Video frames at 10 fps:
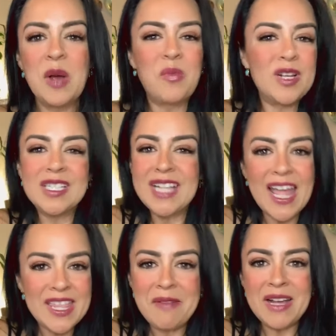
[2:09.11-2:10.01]
pues
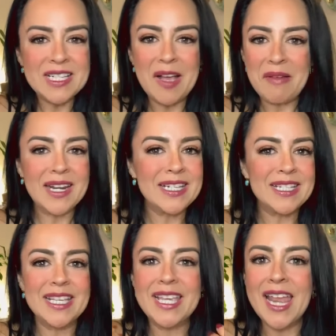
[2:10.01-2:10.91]
nadie va a saber ni
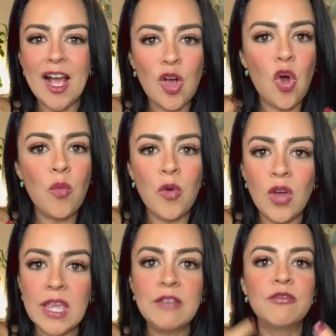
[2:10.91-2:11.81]
siquiera cómo
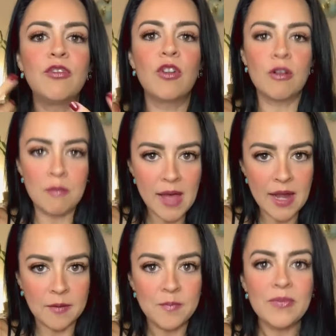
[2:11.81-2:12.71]

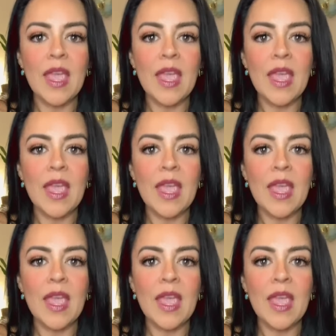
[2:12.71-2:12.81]
informar